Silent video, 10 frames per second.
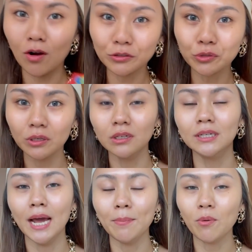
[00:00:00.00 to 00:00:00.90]
กล้องสดเลย
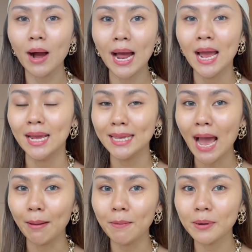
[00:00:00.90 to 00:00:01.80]
นะคะ เพราะว่าอยา
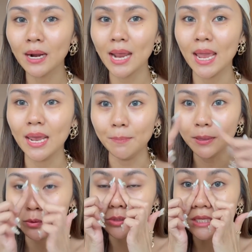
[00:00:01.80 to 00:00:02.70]
กให้เพื่อนๆ เนี่ยเห็น
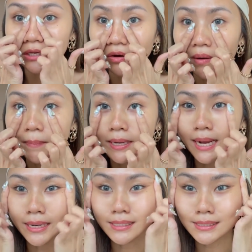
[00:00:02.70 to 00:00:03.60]
ผิวจริงนะว่าเป็น
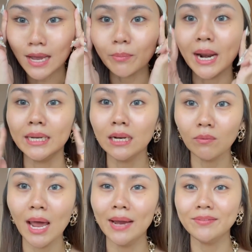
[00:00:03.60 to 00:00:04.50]
ไง เนื่องจากเวลาที่เรา
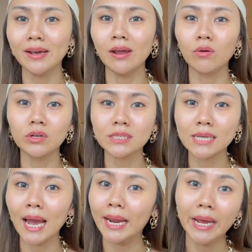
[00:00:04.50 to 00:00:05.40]
ไลฟ์เนี่ยเราก็จะ
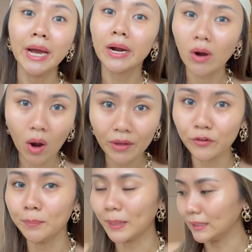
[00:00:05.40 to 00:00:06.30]
ใช้กล้อง
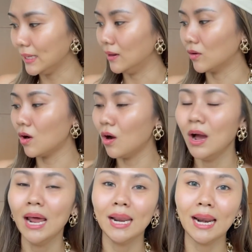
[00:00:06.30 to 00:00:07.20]
iPhone ปกติ แล้วก็
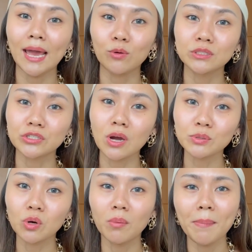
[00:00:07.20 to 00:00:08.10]
หลายๆ คนจะชอบ
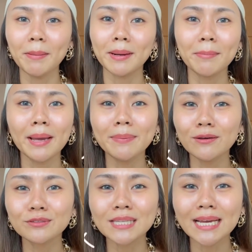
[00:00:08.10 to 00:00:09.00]
ชมว่าแบบทำไมผิ
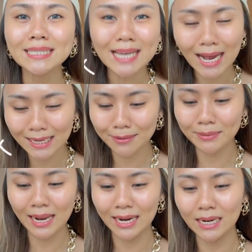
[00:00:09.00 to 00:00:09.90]
วใสจังทำ
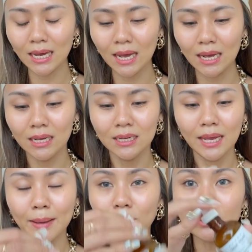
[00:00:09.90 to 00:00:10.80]
อะไรนะคะ
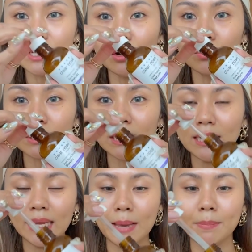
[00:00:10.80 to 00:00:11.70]
แอมก็จะลงสกิน
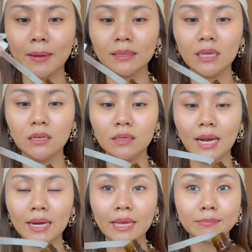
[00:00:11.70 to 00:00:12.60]
แคร์ปกติเลยนะ
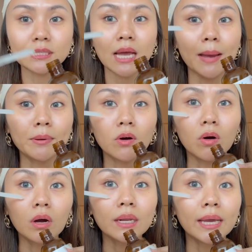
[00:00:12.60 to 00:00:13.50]
อันนี้แอมจะใช้เป็นของ
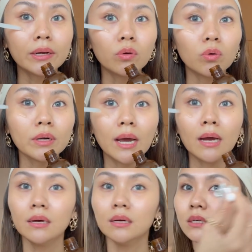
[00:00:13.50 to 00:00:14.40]
c l e a r n o t e t นะ
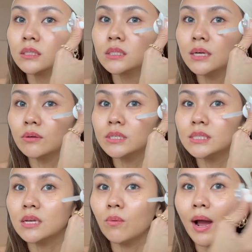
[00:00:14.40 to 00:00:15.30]
ซึ่งเอาจ
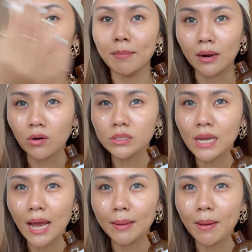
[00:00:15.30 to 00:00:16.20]
ริงๆ ว่าแอมอะก็
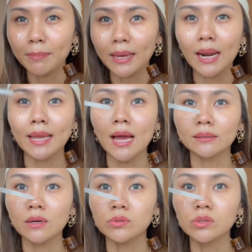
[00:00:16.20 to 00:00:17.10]
ใช้แบบหลาย ๆ อย่าง
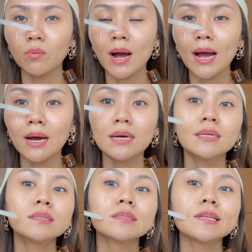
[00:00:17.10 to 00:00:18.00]
แต่รู้สึกว่า
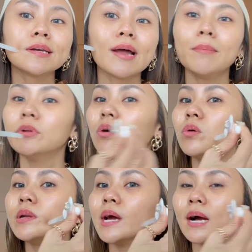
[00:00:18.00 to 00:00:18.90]
เซรั่มน้องค
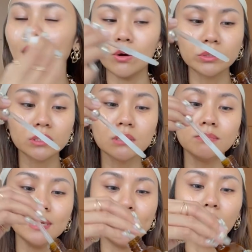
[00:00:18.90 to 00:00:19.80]
นนี้เขาซึม
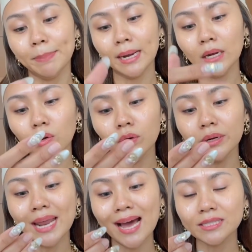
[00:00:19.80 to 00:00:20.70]
เร็ว เป็นรุ่น
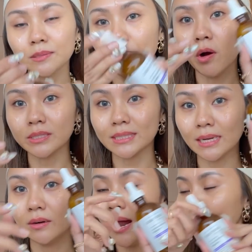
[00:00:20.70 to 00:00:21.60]
Dark Spot
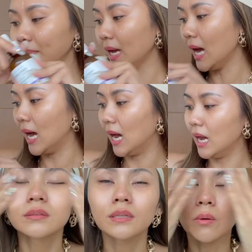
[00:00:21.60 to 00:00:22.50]
Serum นะคะ
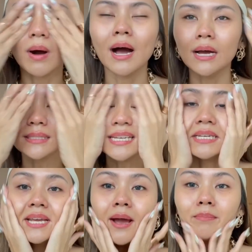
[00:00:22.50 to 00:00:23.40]
แต่ว่าสิ่ง
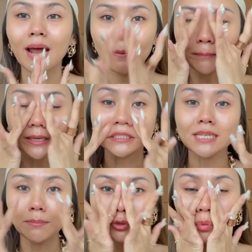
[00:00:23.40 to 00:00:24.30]
ที่แอมทำประ
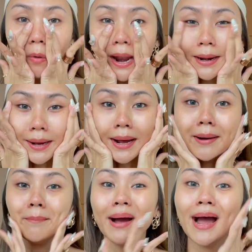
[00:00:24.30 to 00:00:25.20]
จำทุกวันนะคะ
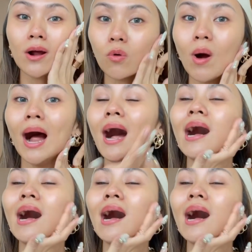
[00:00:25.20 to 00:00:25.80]
มากกว่า